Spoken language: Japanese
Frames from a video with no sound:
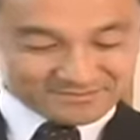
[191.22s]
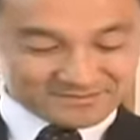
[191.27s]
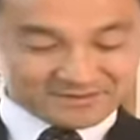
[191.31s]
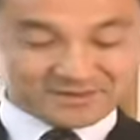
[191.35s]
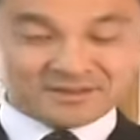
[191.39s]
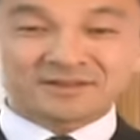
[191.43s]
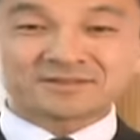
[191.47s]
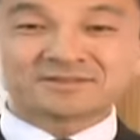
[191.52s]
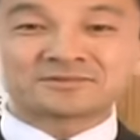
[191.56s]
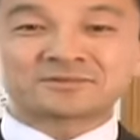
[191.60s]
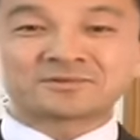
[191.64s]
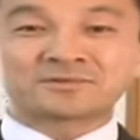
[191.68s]

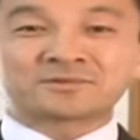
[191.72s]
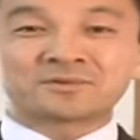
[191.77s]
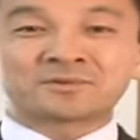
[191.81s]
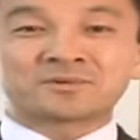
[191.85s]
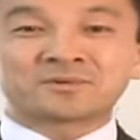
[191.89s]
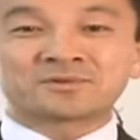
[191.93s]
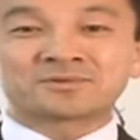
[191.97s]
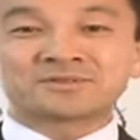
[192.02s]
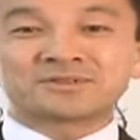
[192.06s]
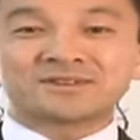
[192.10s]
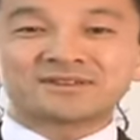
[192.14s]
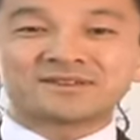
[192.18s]
イエスのと
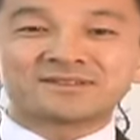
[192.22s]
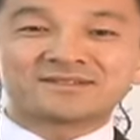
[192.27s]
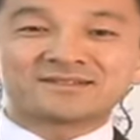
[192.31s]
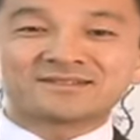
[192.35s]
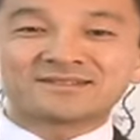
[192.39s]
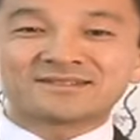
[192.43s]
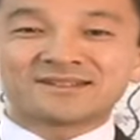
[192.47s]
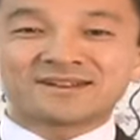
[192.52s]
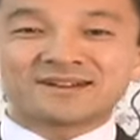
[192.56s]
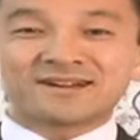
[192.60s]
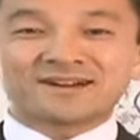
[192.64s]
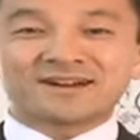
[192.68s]
ころに
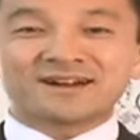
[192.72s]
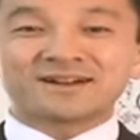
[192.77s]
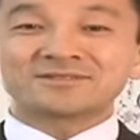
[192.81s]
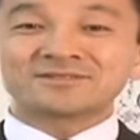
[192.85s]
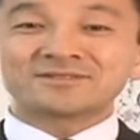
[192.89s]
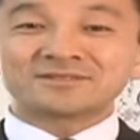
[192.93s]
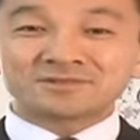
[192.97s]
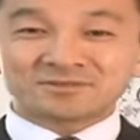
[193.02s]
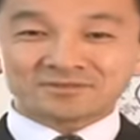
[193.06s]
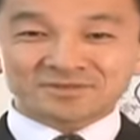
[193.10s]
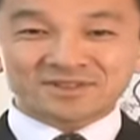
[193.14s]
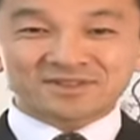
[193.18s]
あ
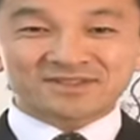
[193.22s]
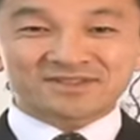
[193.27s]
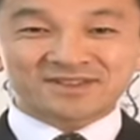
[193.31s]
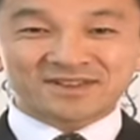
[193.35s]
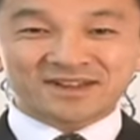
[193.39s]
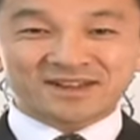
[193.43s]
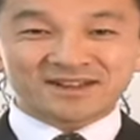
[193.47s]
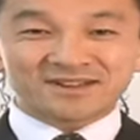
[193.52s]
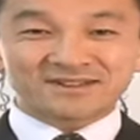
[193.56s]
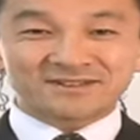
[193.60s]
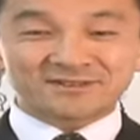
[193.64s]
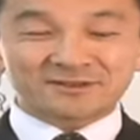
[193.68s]
る人たち
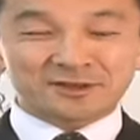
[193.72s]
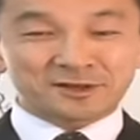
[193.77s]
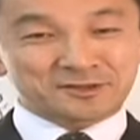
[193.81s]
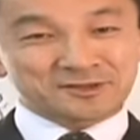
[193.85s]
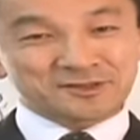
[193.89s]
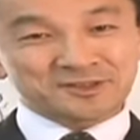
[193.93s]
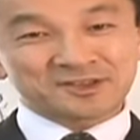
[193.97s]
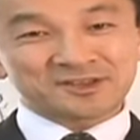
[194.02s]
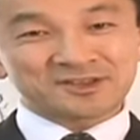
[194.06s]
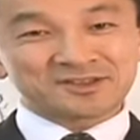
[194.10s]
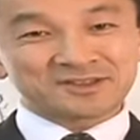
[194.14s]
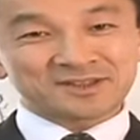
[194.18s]
がやっ
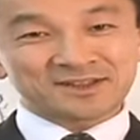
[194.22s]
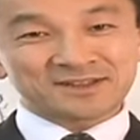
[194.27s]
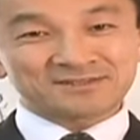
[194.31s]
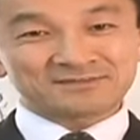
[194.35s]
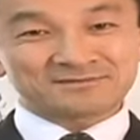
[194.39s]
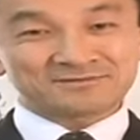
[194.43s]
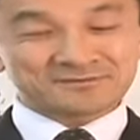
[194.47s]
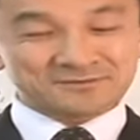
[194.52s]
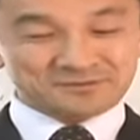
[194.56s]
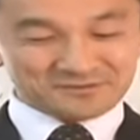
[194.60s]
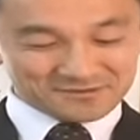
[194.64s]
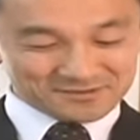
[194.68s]
てきた
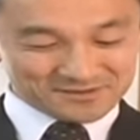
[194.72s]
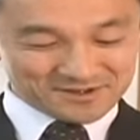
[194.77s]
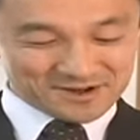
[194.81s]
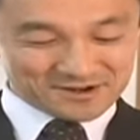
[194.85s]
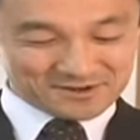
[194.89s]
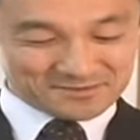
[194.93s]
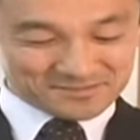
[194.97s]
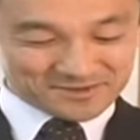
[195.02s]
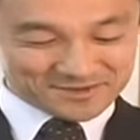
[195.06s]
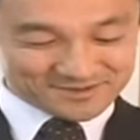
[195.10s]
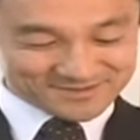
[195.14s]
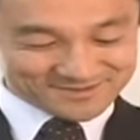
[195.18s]
とあ
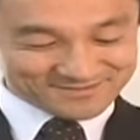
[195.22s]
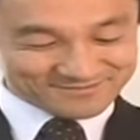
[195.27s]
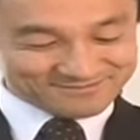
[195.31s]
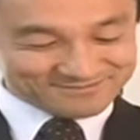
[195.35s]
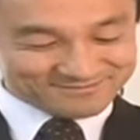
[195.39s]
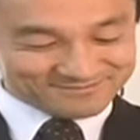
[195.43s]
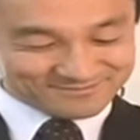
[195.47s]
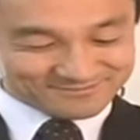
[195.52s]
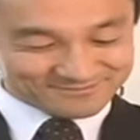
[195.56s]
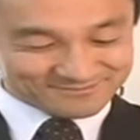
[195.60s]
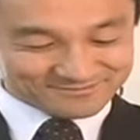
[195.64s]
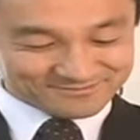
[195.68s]
ります。
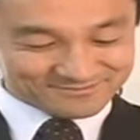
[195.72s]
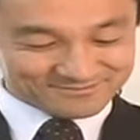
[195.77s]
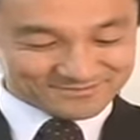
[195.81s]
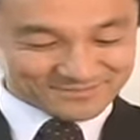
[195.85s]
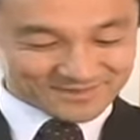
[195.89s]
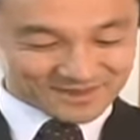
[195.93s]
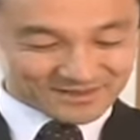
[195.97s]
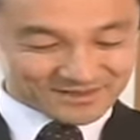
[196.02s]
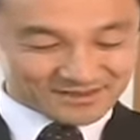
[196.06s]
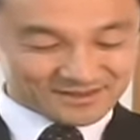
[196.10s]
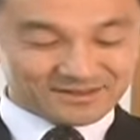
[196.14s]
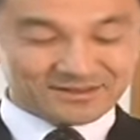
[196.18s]

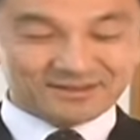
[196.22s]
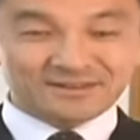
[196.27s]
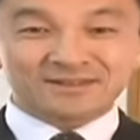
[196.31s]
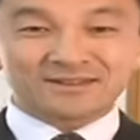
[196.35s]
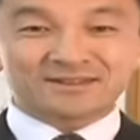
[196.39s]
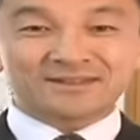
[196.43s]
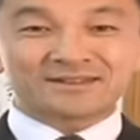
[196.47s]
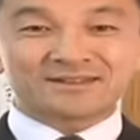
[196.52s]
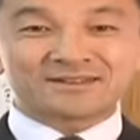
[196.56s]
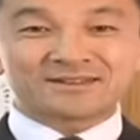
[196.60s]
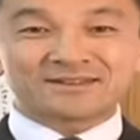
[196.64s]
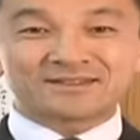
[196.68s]

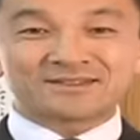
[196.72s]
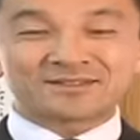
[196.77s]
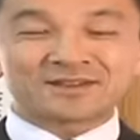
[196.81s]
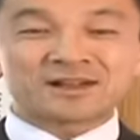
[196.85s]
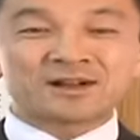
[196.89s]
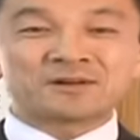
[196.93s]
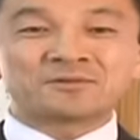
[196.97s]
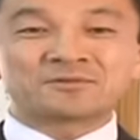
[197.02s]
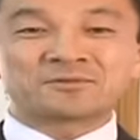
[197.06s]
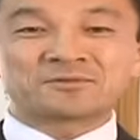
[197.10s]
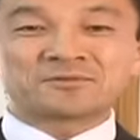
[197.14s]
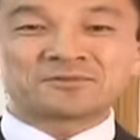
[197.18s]

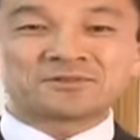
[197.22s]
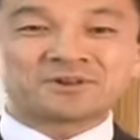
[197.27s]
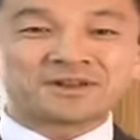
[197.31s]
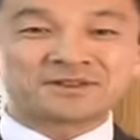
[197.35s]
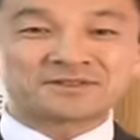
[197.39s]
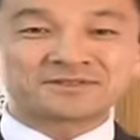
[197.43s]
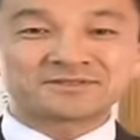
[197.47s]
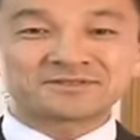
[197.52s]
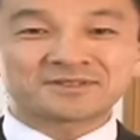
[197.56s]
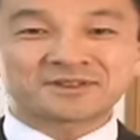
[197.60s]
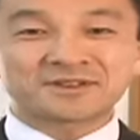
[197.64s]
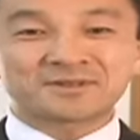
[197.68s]
近頃
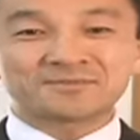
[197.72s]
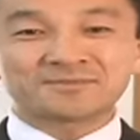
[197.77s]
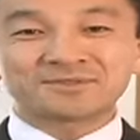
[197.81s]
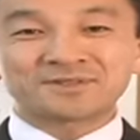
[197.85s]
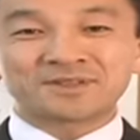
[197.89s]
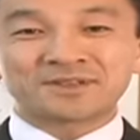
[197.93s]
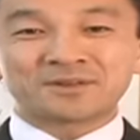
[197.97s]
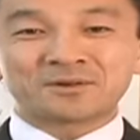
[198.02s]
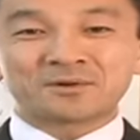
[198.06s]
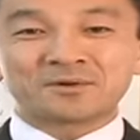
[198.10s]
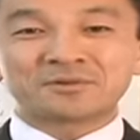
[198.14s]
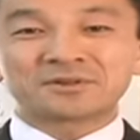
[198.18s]
エルサレム
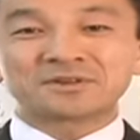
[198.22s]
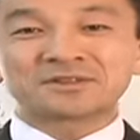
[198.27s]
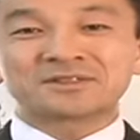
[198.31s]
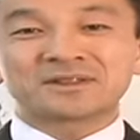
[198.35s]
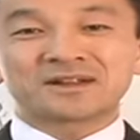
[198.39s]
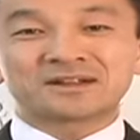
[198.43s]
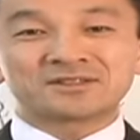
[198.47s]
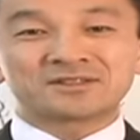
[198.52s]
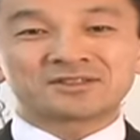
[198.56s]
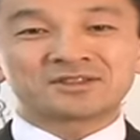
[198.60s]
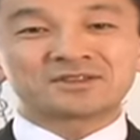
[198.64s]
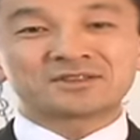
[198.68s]
で起き
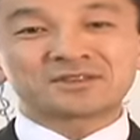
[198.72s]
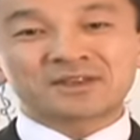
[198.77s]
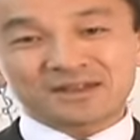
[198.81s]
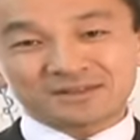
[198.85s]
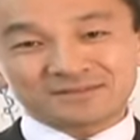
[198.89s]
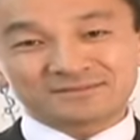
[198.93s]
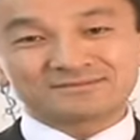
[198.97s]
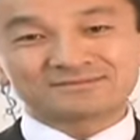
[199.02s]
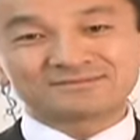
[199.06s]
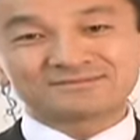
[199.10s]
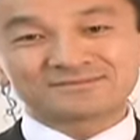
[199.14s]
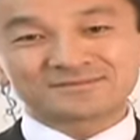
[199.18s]
た事件
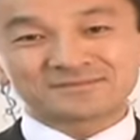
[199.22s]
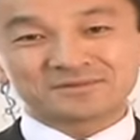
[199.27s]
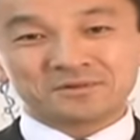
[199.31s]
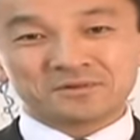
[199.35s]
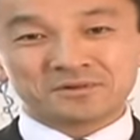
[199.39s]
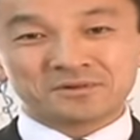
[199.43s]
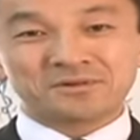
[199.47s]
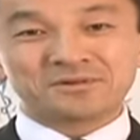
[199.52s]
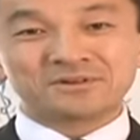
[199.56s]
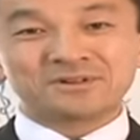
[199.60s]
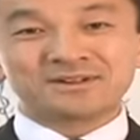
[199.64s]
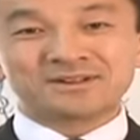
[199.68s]

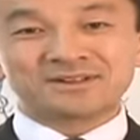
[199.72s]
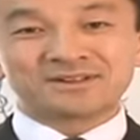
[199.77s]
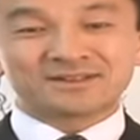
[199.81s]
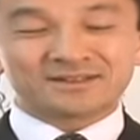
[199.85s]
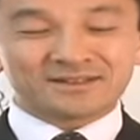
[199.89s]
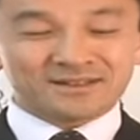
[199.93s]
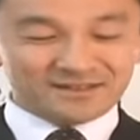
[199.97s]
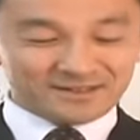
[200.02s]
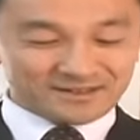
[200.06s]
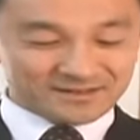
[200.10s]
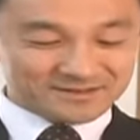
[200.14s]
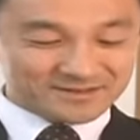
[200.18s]
を
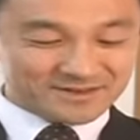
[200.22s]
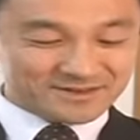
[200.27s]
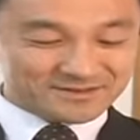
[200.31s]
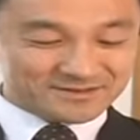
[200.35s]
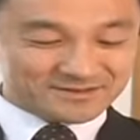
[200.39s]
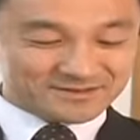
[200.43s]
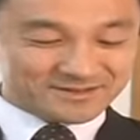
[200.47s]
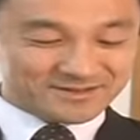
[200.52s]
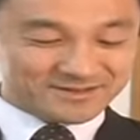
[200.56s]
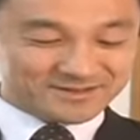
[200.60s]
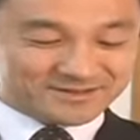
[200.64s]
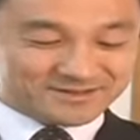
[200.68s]

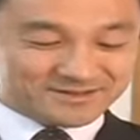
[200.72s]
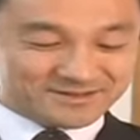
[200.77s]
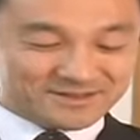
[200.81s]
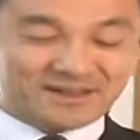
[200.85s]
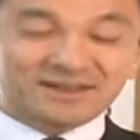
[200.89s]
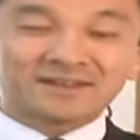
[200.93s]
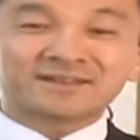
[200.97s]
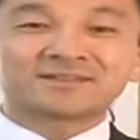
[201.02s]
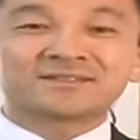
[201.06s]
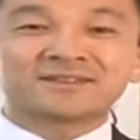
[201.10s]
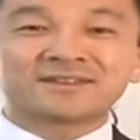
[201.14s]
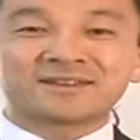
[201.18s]
イエスに
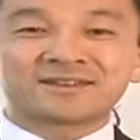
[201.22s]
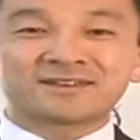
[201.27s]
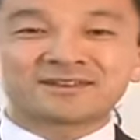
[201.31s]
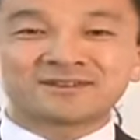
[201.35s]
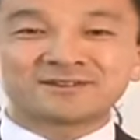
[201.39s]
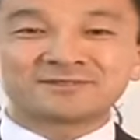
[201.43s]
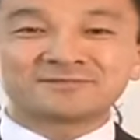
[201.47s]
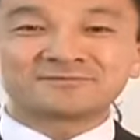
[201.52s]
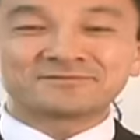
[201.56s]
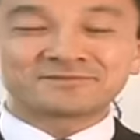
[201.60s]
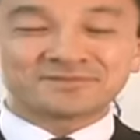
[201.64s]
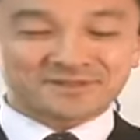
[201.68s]
伝え
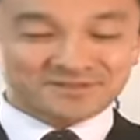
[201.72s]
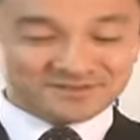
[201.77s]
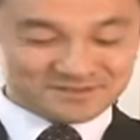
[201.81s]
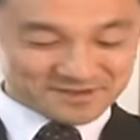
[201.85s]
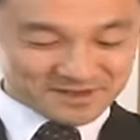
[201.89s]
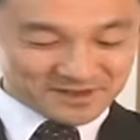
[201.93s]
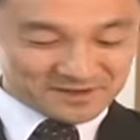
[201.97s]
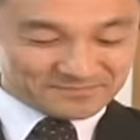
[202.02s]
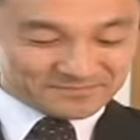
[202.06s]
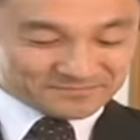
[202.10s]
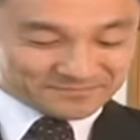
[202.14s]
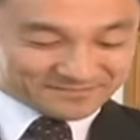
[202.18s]
ているんです
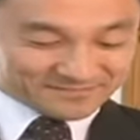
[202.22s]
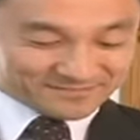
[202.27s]
ね、